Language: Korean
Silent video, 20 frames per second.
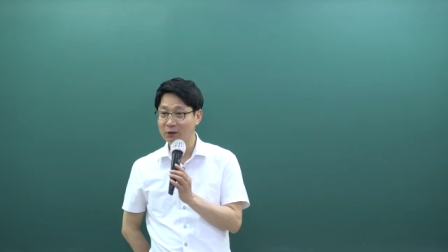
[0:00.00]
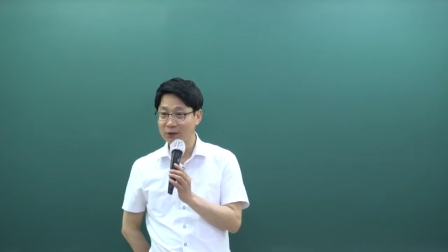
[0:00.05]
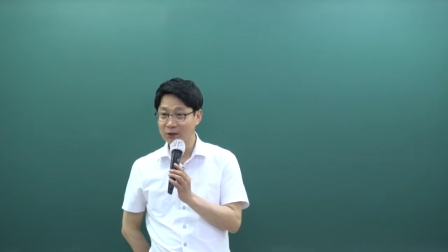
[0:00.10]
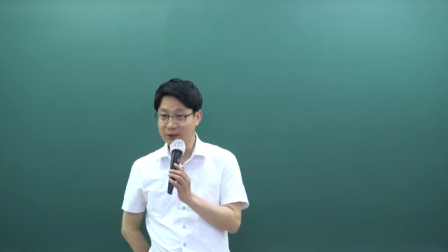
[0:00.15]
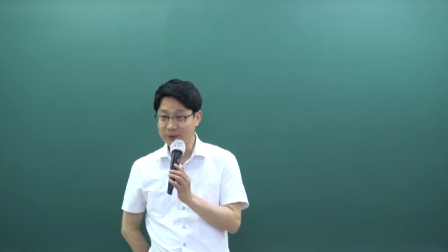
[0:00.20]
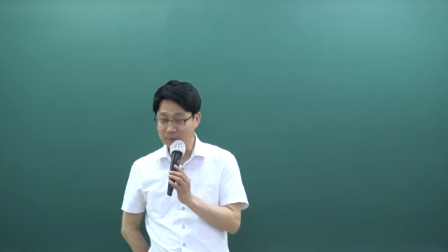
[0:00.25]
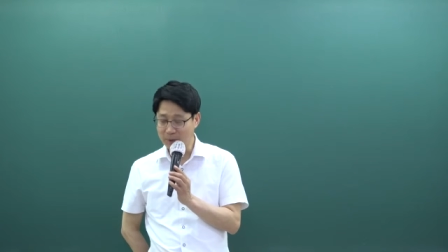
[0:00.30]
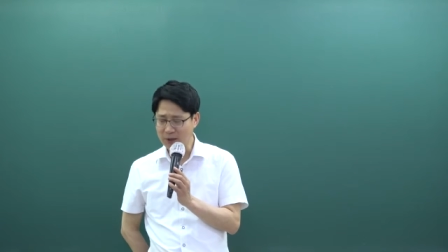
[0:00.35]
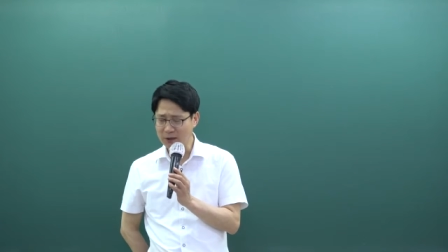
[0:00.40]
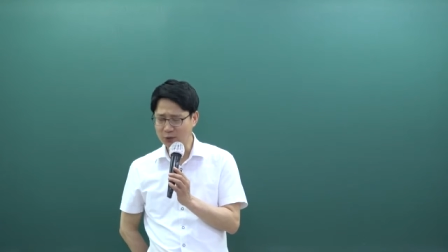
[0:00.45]

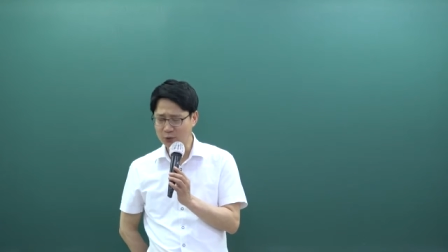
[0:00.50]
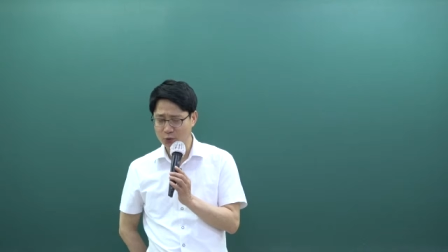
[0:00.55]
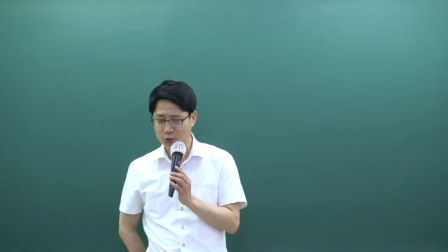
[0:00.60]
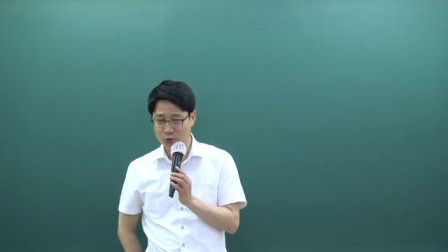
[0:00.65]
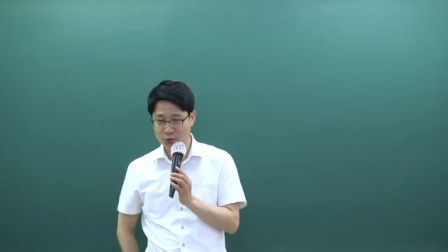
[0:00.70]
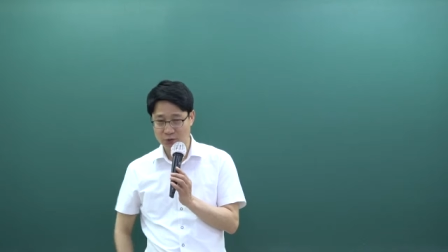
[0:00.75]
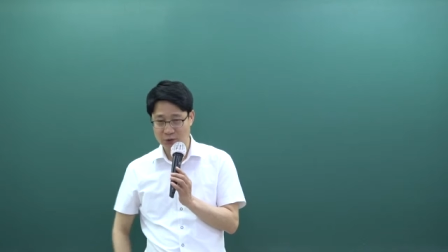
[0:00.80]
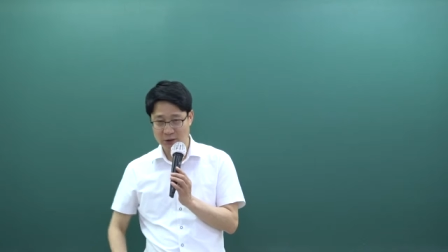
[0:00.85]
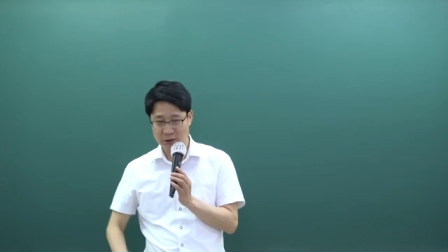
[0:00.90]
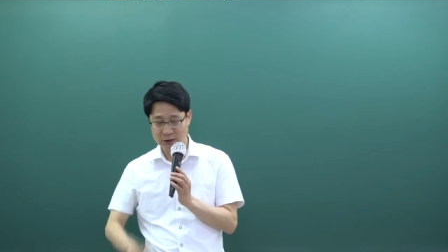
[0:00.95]

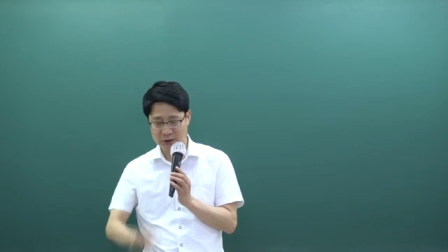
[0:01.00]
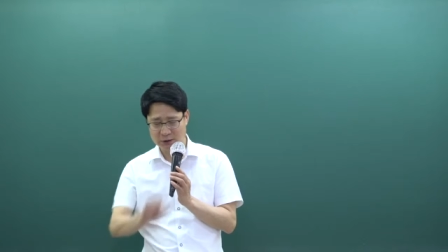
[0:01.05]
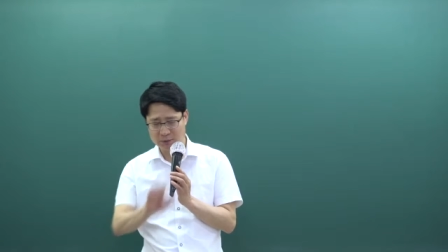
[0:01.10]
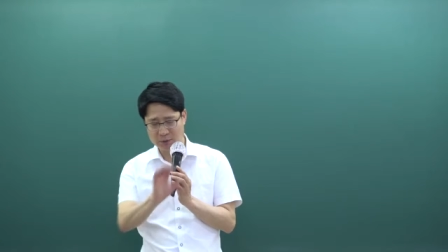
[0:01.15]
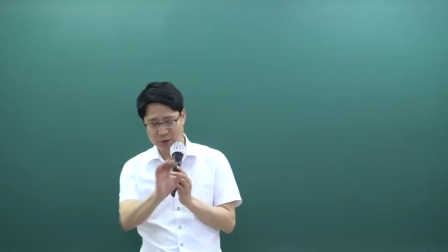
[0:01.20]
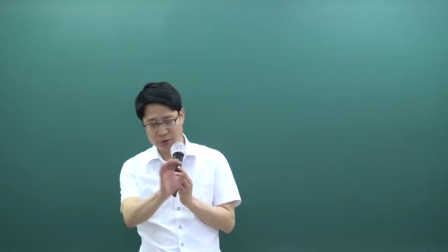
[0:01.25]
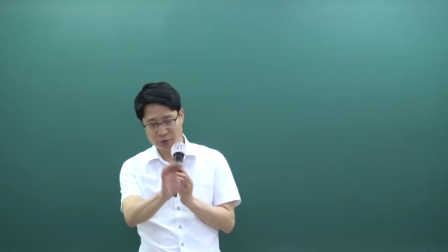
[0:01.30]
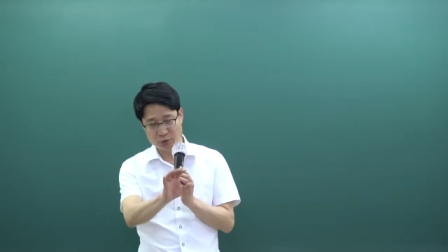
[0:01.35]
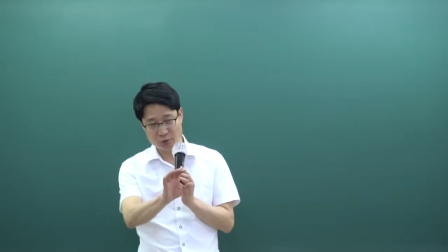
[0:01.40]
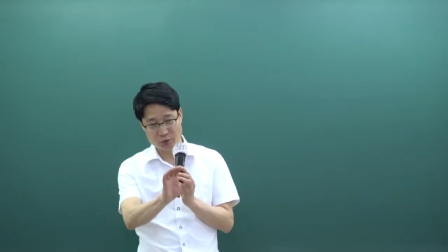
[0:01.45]
지방교육세,
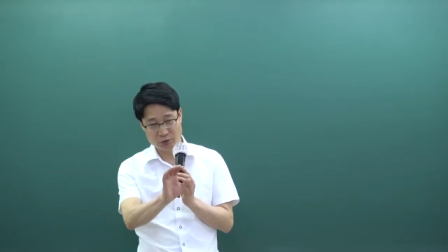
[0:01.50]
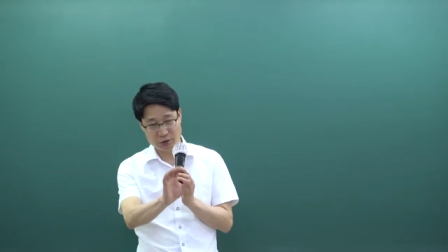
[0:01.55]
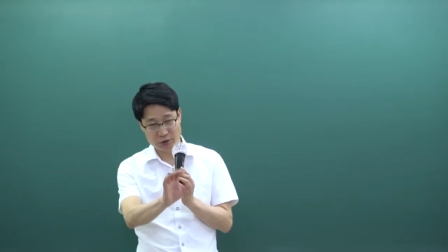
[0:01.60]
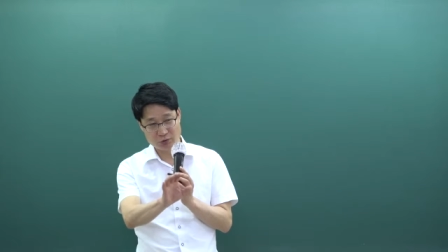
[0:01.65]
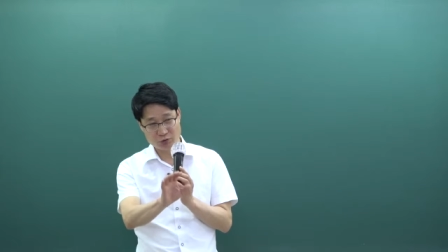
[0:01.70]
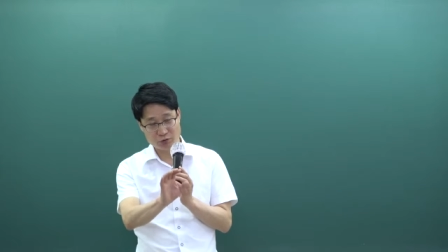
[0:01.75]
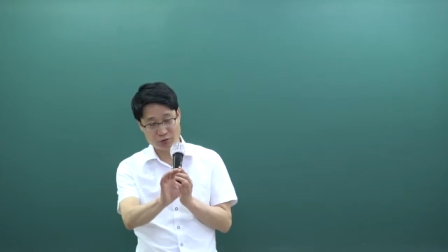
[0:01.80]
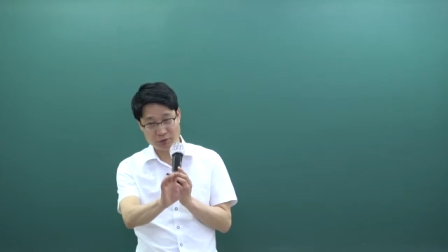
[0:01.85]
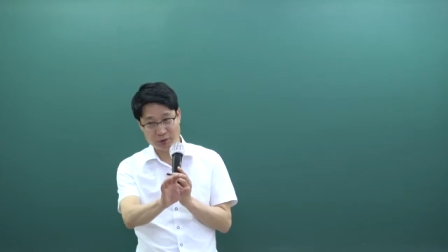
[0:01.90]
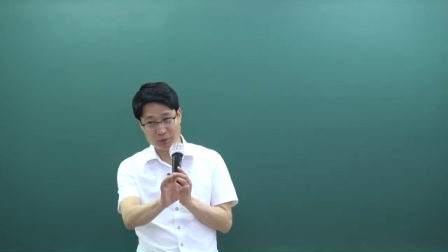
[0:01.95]
지방교육세
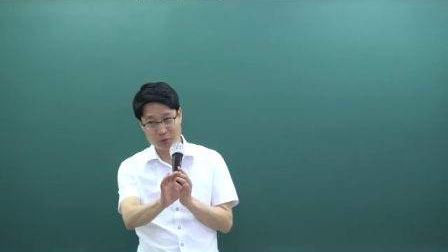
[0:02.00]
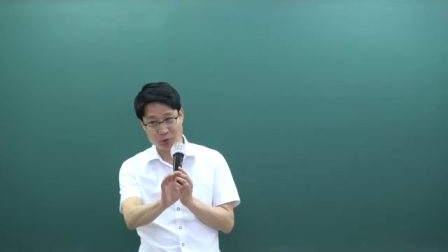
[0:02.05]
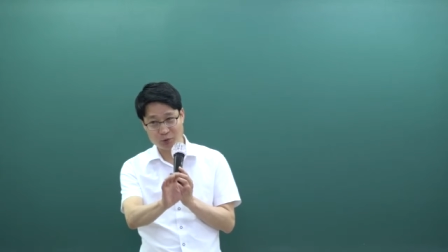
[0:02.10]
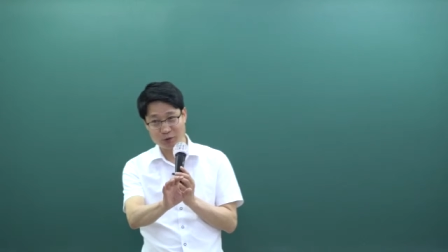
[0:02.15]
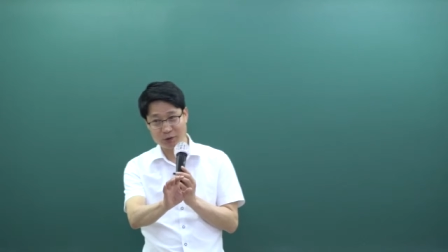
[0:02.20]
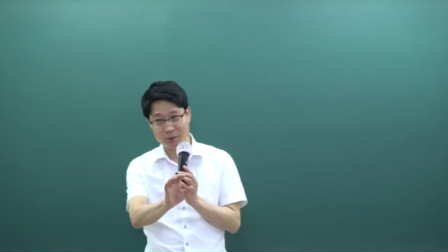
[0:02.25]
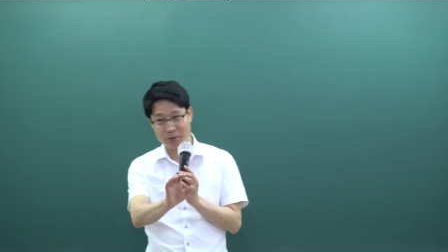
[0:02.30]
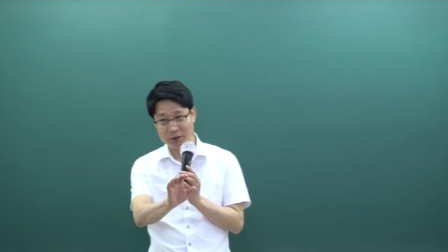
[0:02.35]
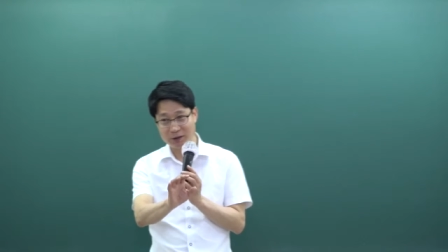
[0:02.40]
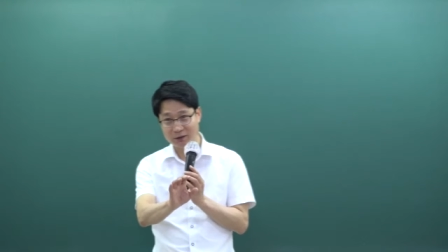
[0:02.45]
취득과
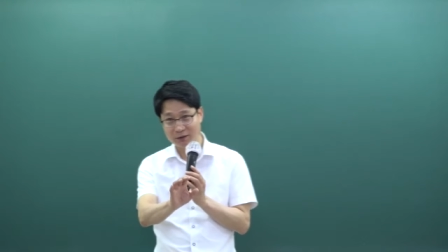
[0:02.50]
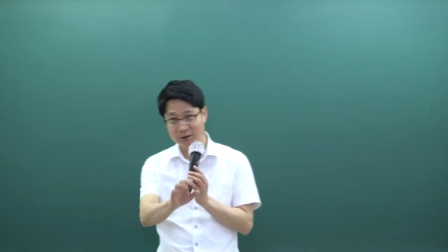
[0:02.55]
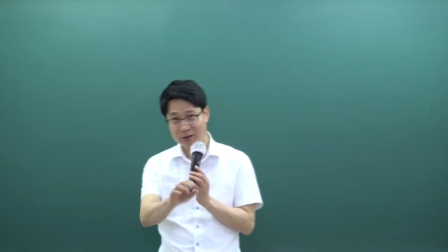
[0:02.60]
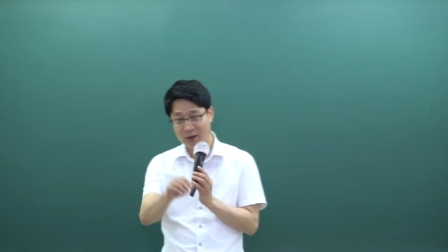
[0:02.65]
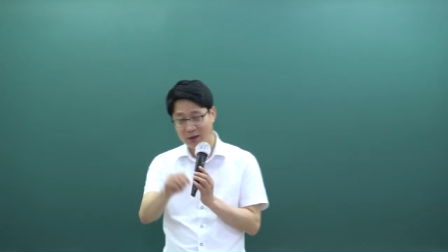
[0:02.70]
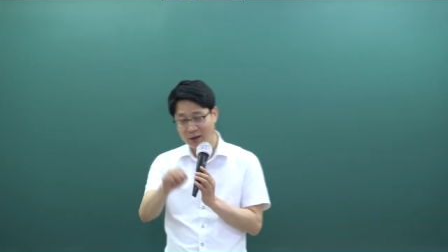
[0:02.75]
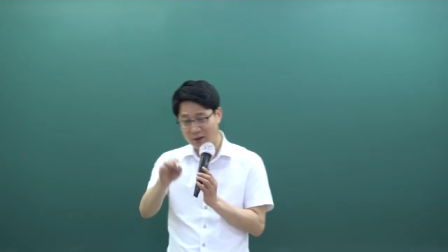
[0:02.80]
보유에만